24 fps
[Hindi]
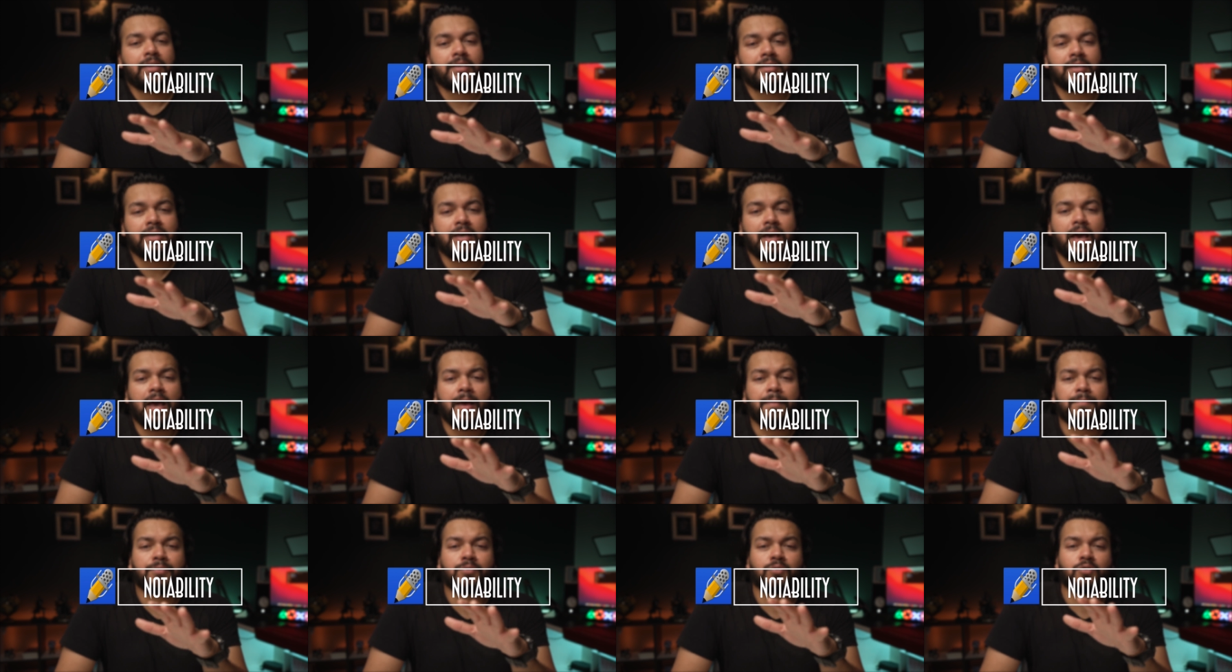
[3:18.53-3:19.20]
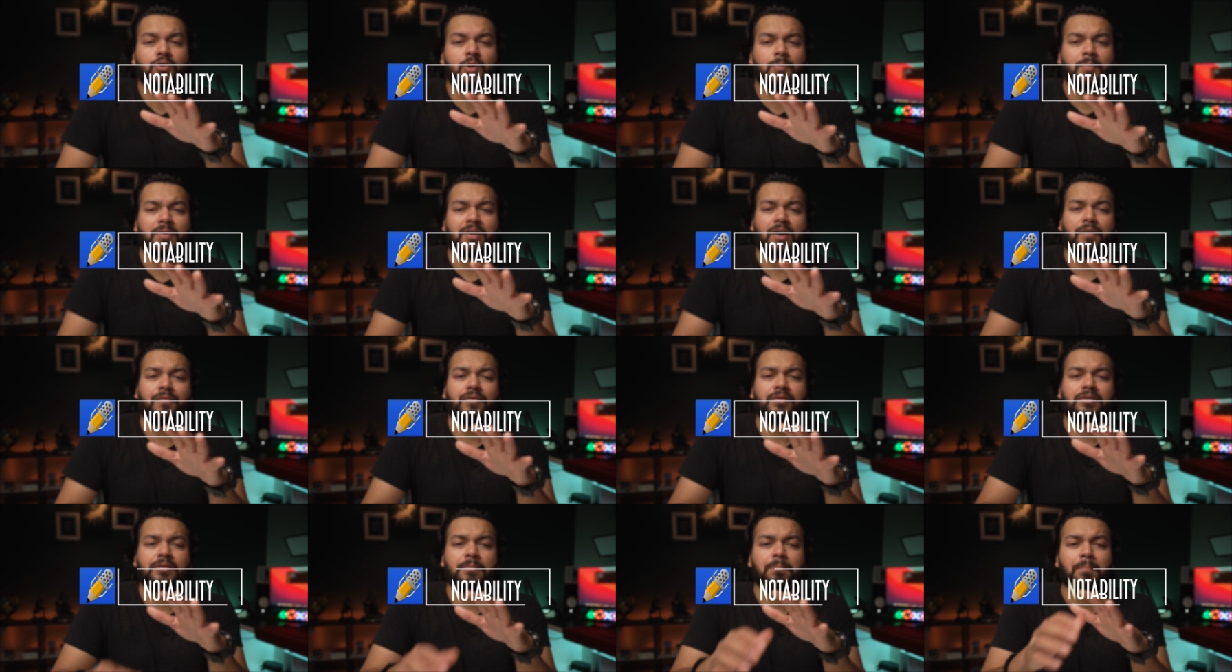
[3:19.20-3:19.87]
ये ऐप सुनने में
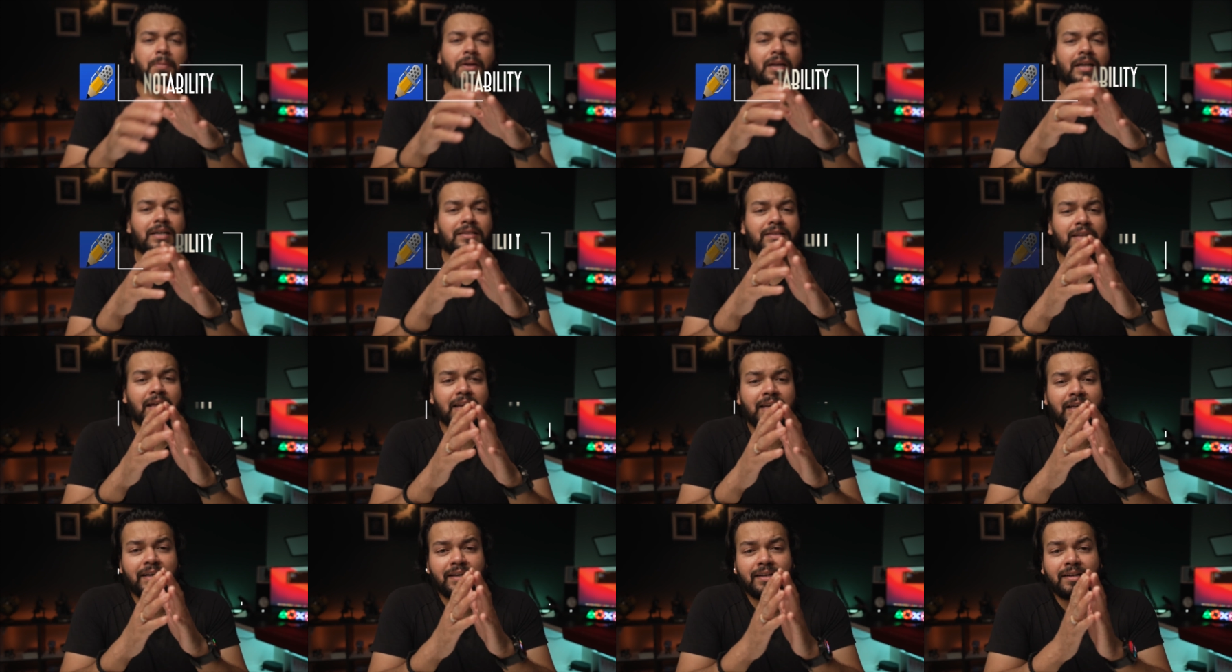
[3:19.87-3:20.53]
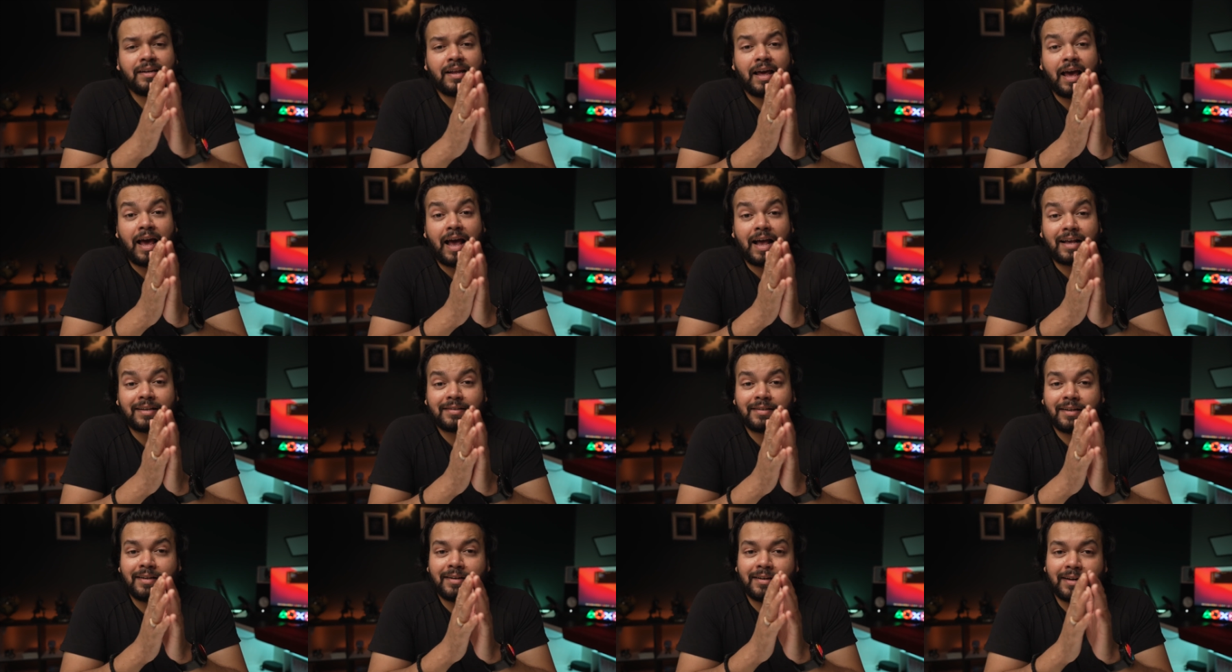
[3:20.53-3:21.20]
काफ़ी सिंपल लगता है लेकिन
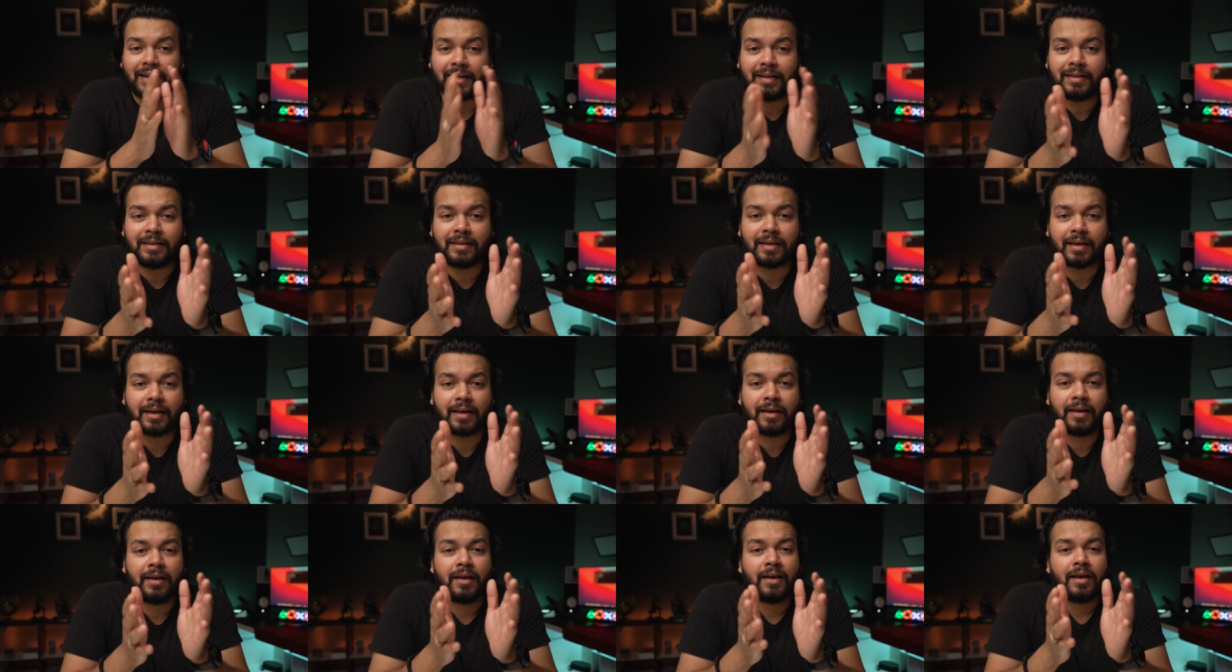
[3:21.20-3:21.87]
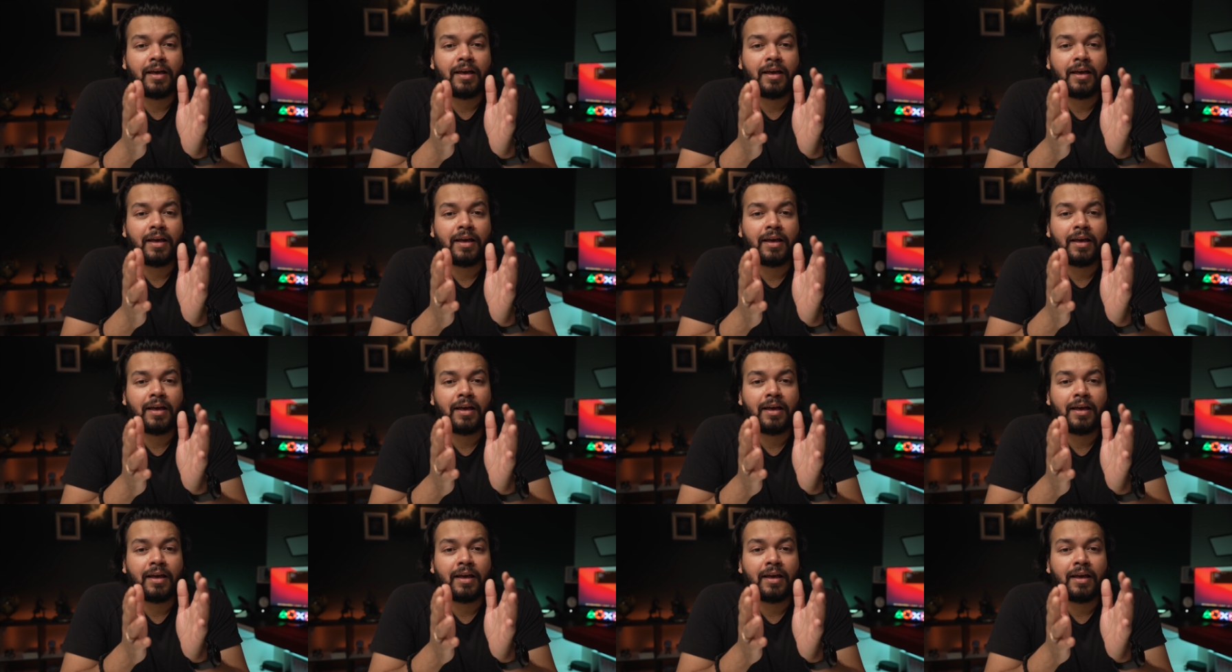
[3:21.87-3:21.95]
ऐसा नहीं है